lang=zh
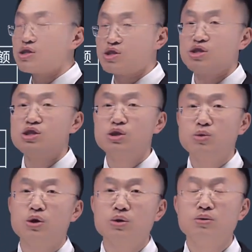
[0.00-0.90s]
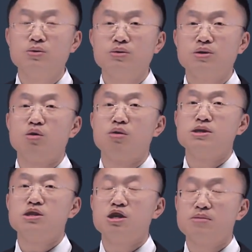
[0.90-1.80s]
的即期汇率。那我
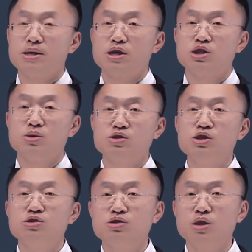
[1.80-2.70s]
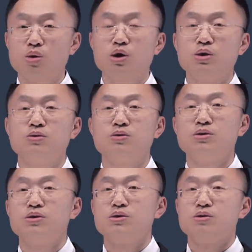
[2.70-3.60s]
们这里面呢是用近似的汇率，
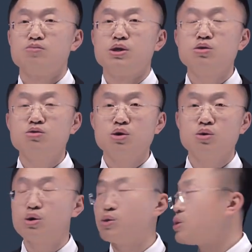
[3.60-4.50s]
平均汇